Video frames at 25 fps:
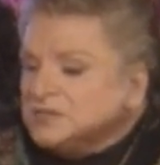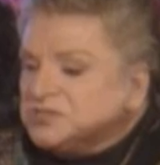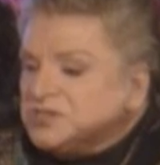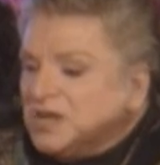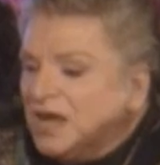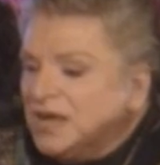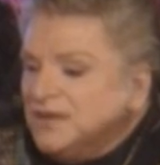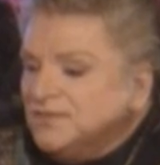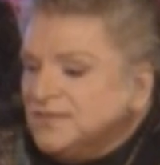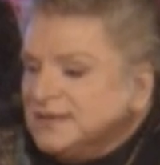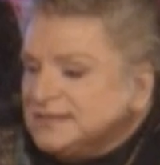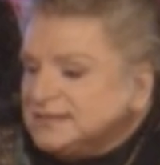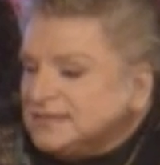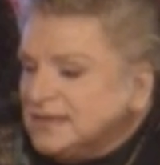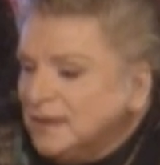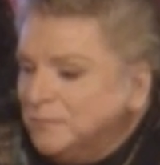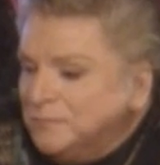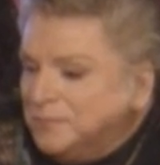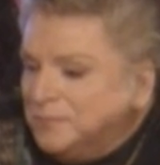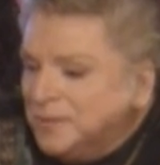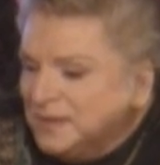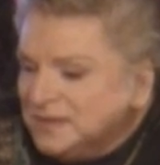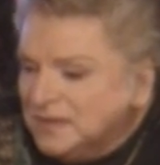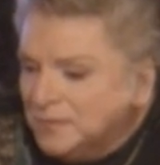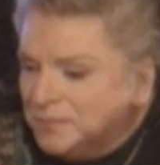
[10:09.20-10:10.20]
Çay ve
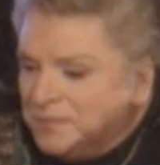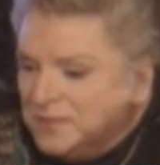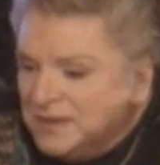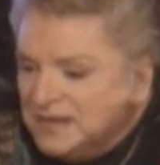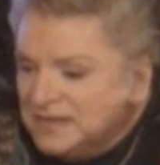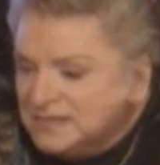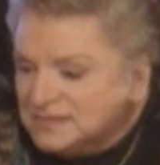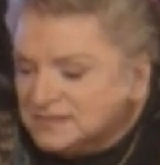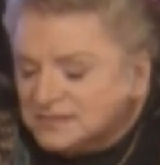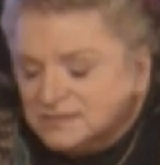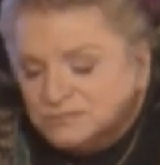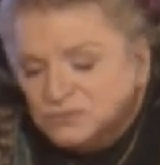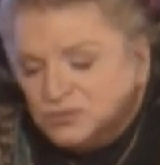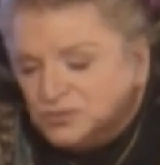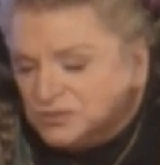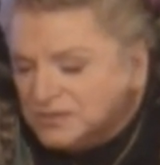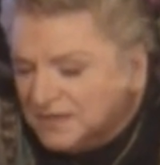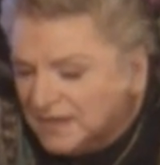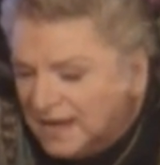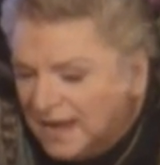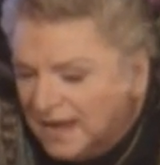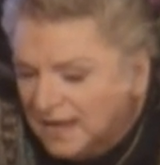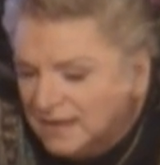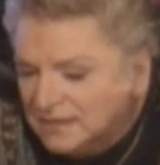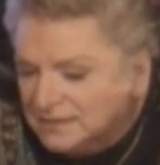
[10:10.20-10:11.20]
Sempati piyesi
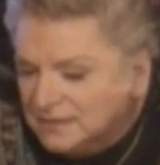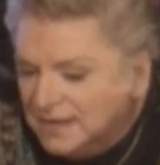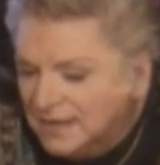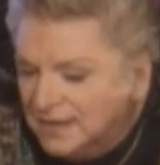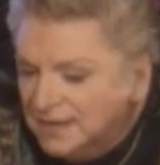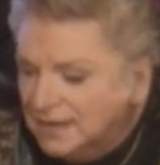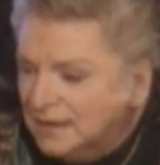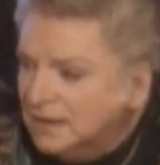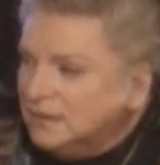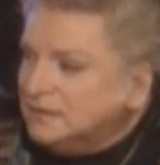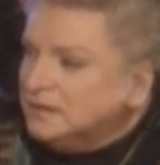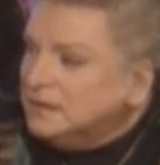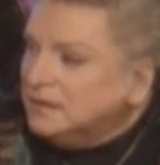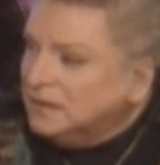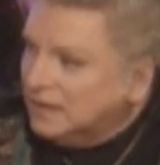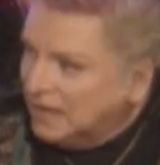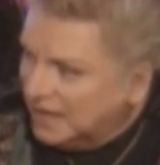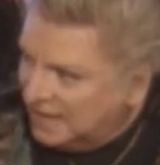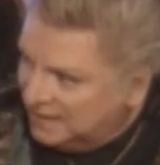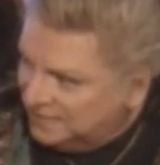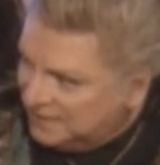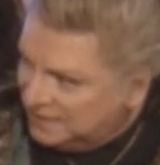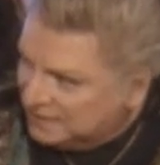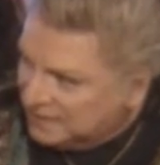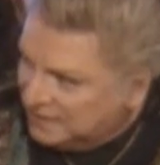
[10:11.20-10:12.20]
müzikal Aa, değildi.
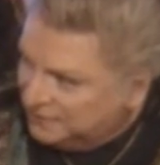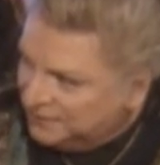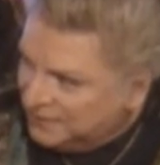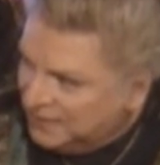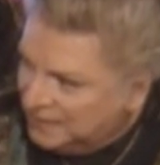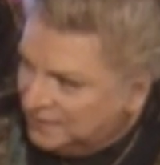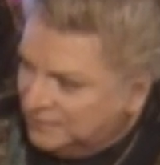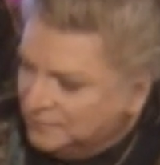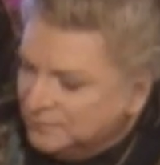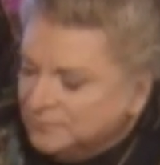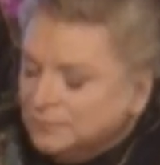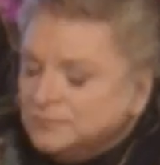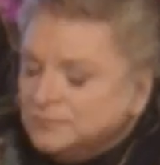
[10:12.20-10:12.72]
Güzel. Evet efendim.